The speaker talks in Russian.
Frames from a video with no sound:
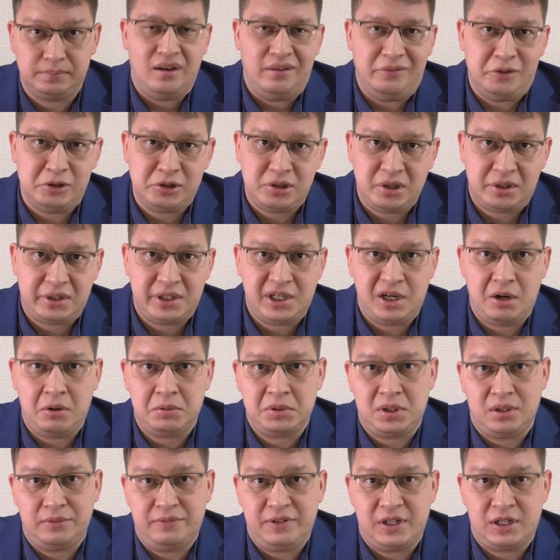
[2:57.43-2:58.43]
Вот такая
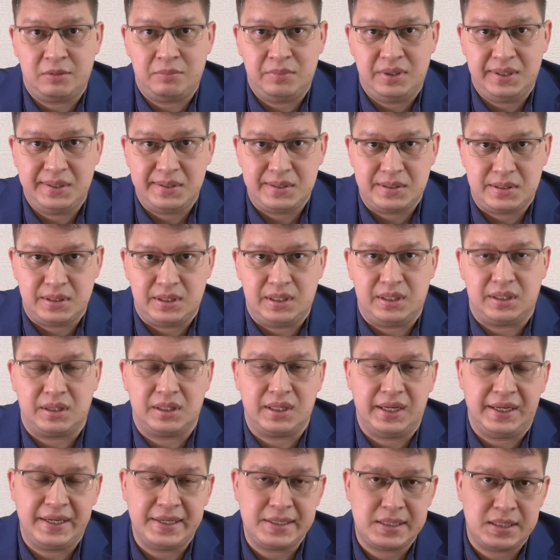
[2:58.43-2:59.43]
вот информация.
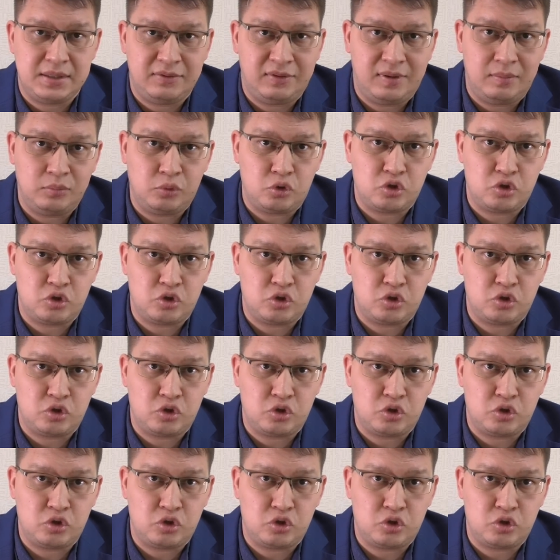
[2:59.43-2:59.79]
А если вам